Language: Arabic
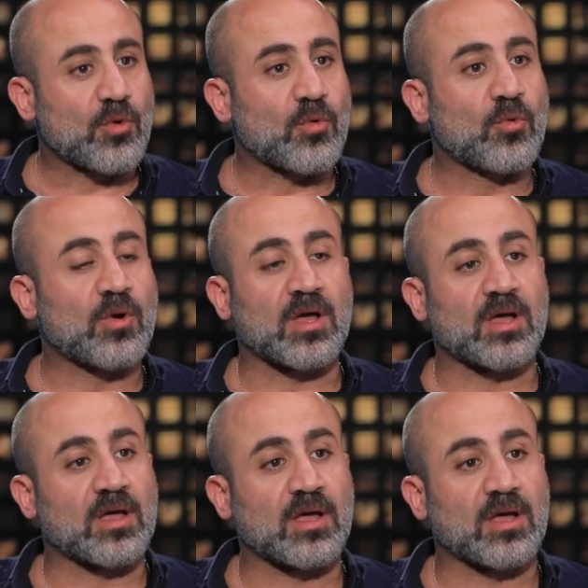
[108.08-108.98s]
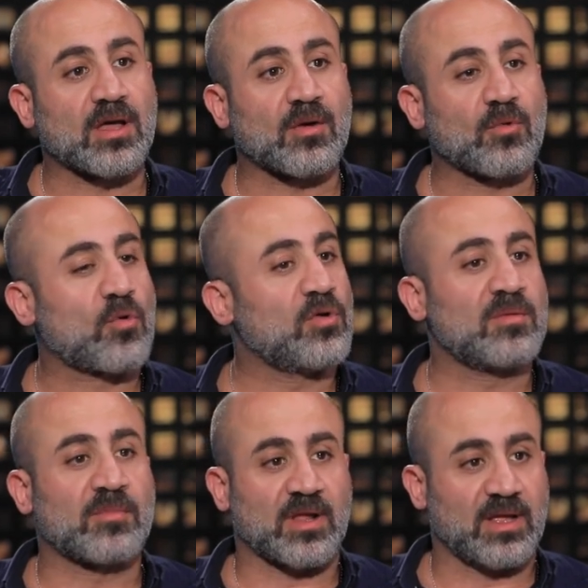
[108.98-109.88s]
وكل
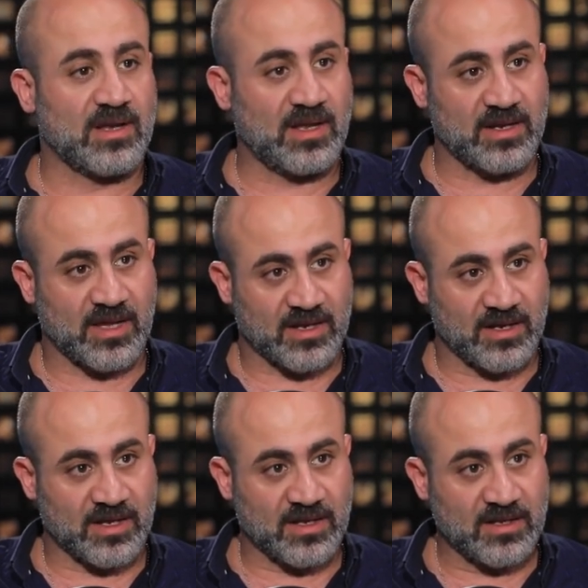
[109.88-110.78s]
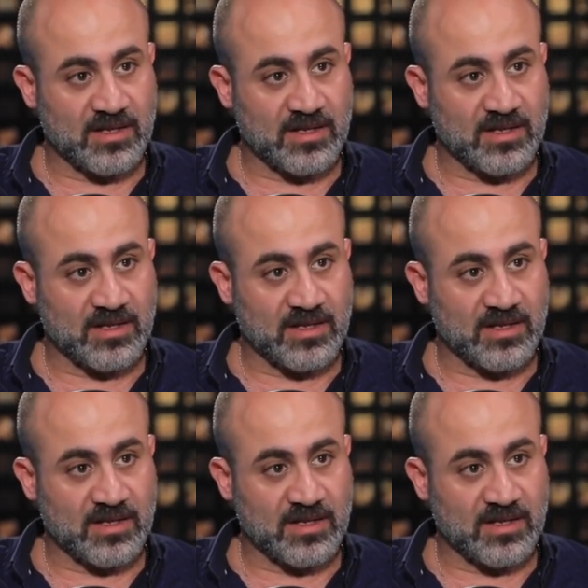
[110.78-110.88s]
المراحل اللي احنا حكيناها